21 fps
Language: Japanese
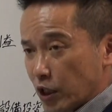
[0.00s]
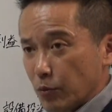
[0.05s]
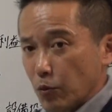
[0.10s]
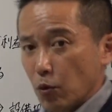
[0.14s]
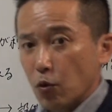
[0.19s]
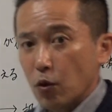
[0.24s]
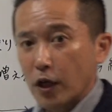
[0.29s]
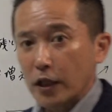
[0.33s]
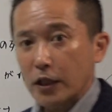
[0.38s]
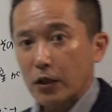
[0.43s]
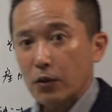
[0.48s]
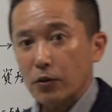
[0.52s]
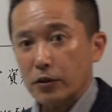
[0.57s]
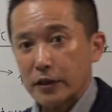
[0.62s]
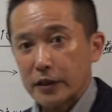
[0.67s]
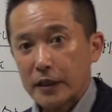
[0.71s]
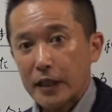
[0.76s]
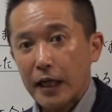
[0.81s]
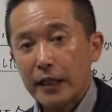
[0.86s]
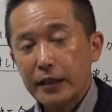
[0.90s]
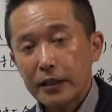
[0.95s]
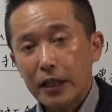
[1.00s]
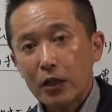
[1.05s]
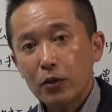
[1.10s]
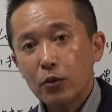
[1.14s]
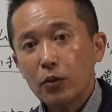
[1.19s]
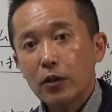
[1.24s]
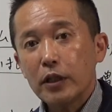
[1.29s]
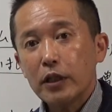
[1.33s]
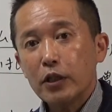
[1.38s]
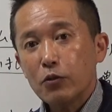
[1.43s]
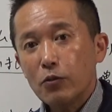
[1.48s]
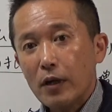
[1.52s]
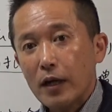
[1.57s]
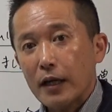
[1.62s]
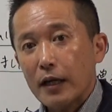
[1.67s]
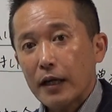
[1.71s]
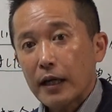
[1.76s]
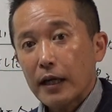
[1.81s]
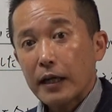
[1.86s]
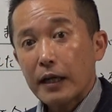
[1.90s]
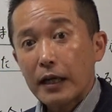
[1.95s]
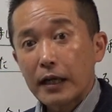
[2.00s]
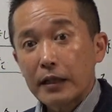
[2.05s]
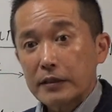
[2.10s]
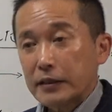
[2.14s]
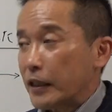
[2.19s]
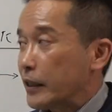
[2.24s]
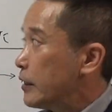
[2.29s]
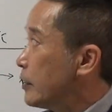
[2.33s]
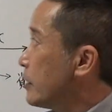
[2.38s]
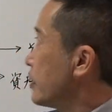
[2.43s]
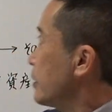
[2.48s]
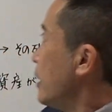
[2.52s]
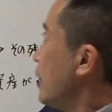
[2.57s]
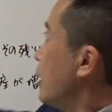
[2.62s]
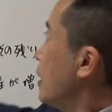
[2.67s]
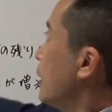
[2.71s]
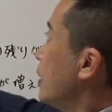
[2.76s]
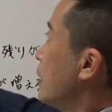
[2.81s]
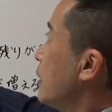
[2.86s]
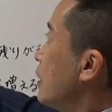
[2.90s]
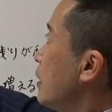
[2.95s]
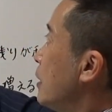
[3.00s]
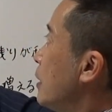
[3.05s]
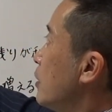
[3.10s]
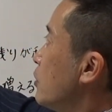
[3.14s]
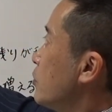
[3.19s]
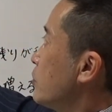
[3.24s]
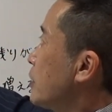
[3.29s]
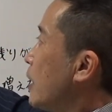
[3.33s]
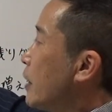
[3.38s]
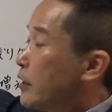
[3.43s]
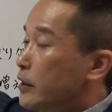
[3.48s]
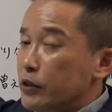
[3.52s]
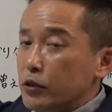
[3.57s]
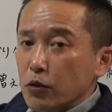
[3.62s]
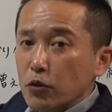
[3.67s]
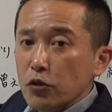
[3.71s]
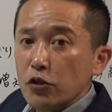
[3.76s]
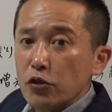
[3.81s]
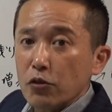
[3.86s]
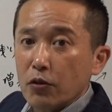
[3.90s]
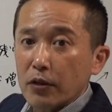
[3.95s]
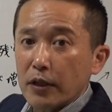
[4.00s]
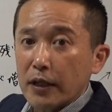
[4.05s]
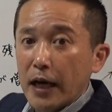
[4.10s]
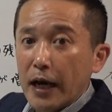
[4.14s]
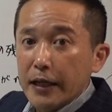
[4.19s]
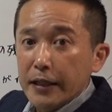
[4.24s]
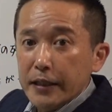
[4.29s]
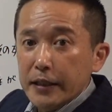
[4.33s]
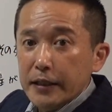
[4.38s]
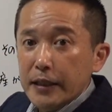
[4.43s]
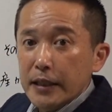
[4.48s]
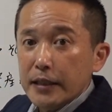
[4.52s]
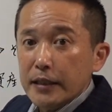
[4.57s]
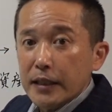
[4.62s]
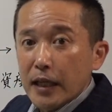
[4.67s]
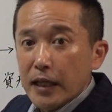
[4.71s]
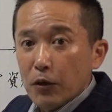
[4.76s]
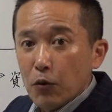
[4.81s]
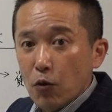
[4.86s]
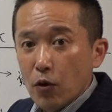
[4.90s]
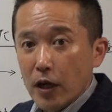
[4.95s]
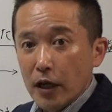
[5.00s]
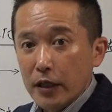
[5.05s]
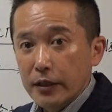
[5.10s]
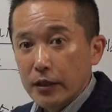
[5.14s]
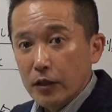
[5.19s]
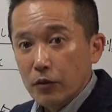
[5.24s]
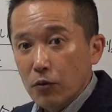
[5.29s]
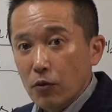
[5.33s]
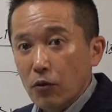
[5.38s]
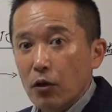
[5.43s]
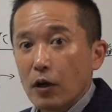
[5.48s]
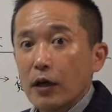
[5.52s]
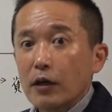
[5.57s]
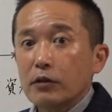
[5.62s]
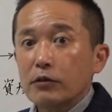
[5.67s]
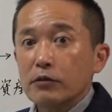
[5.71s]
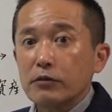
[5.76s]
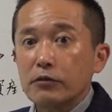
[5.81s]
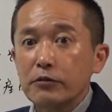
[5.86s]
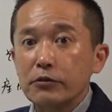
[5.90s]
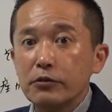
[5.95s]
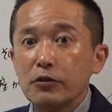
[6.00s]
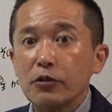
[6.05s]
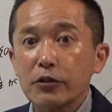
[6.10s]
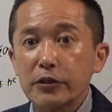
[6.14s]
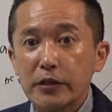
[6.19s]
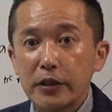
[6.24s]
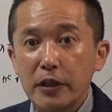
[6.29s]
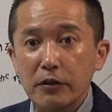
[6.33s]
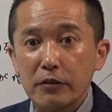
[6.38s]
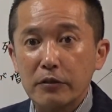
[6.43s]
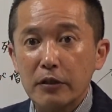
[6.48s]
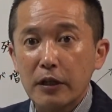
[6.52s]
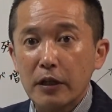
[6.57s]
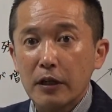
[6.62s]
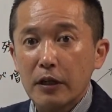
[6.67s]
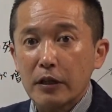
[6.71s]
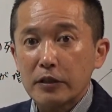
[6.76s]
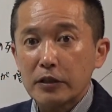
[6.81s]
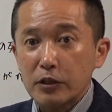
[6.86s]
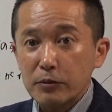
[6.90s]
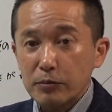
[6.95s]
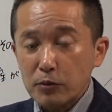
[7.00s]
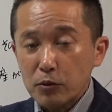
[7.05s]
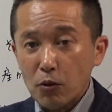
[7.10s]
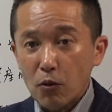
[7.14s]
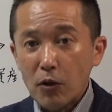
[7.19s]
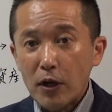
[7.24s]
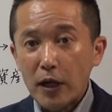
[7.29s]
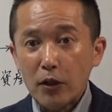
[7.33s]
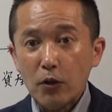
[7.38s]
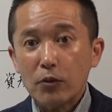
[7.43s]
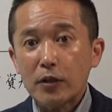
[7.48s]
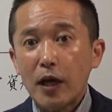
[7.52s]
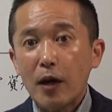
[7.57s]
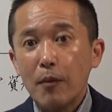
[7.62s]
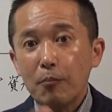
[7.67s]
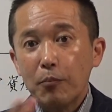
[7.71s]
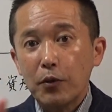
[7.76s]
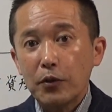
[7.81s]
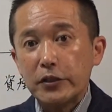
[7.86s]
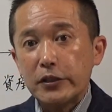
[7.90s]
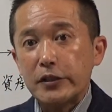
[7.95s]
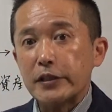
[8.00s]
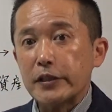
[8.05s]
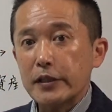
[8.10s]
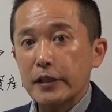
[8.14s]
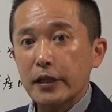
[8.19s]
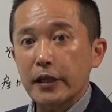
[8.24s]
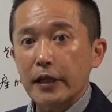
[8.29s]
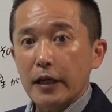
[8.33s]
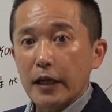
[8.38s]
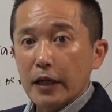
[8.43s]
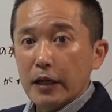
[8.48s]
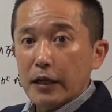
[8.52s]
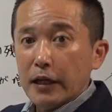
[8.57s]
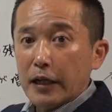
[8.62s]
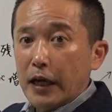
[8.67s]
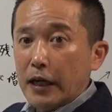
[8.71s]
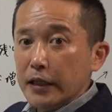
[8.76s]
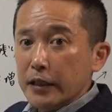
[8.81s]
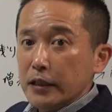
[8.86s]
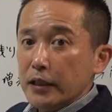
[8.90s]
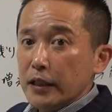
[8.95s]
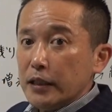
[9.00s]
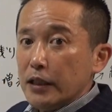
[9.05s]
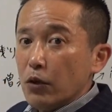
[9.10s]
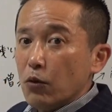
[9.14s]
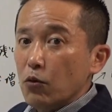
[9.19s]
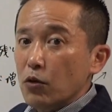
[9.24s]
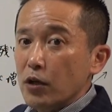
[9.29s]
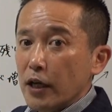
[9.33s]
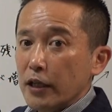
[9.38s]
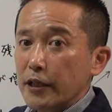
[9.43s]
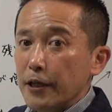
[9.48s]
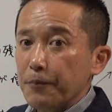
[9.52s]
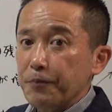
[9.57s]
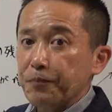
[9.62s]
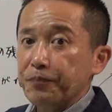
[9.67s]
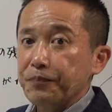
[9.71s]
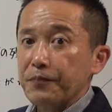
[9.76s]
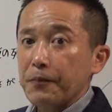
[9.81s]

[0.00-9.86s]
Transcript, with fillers: てもお金を使いたい時にはさっき言ったあの他人の資本借り入れたお金を運用していく自分のお金を担保にして借り入れたお金